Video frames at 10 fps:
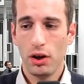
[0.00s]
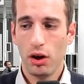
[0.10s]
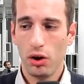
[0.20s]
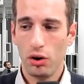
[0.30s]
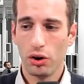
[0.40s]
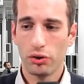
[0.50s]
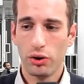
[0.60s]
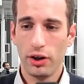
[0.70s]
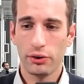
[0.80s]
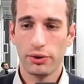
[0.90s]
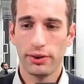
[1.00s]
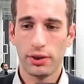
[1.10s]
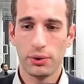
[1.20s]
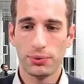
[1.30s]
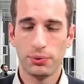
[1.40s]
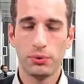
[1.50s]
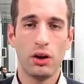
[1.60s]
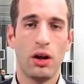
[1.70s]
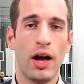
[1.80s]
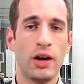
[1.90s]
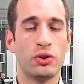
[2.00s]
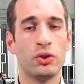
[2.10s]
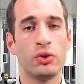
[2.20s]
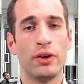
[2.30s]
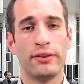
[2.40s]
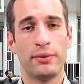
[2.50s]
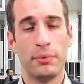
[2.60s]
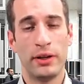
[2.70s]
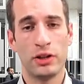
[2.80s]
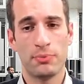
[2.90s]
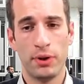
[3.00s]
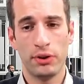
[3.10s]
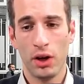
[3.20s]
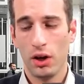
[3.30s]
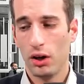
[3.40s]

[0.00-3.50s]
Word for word: lorsque l'un de ses fonds, H2O Asset Management,